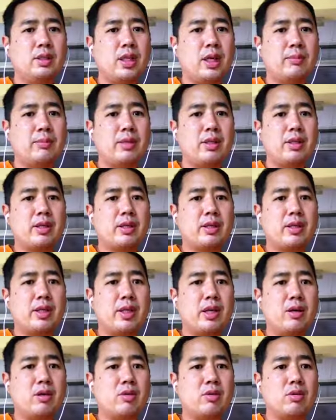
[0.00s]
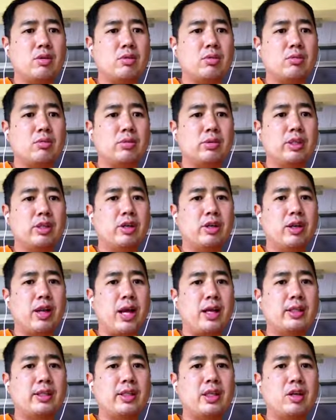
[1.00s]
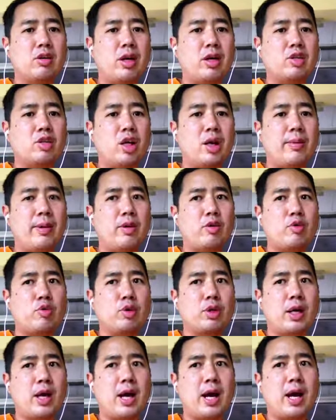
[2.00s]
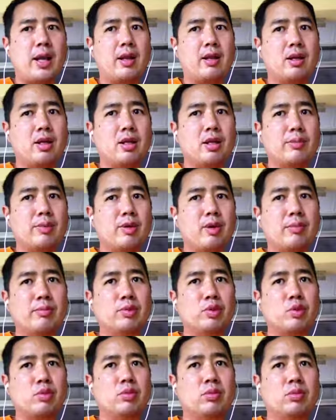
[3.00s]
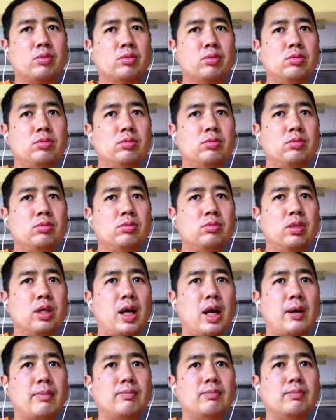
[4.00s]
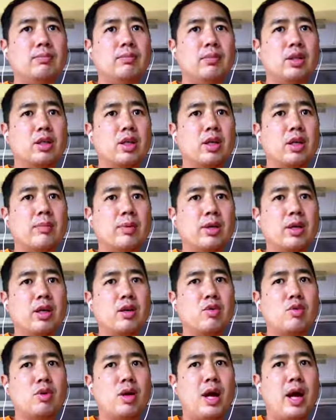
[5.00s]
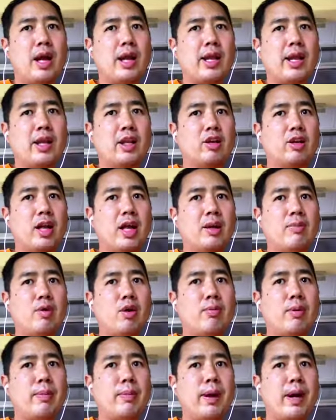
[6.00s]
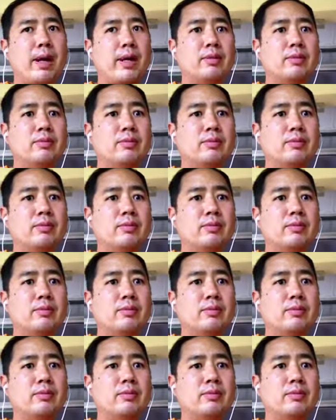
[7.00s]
ทำในสิ่งที่เราที่เรารักที่เราชอบให้คุณค่าแล้วก็มีความสุขนะครับ แล้วก็มันก็คงหาเลี้ยงเราได้พอประมาณ